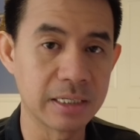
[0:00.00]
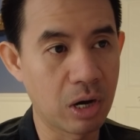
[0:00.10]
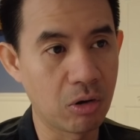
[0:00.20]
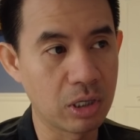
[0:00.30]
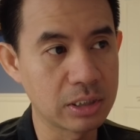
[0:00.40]

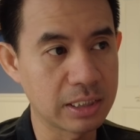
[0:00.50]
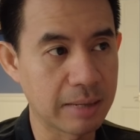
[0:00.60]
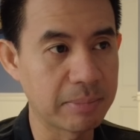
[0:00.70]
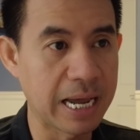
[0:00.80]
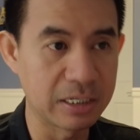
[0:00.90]
เขาก็จะ
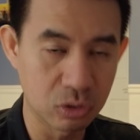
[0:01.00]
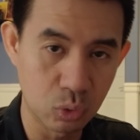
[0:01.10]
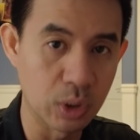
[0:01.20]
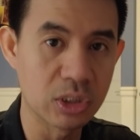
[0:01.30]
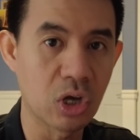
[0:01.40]
ทำการ
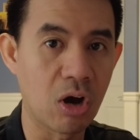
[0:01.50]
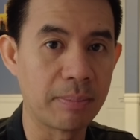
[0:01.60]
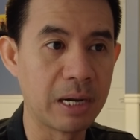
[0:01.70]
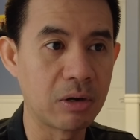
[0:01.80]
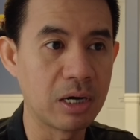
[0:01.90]
ตรวจสอบ
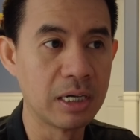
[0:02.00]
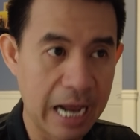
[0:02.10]
แล้วก็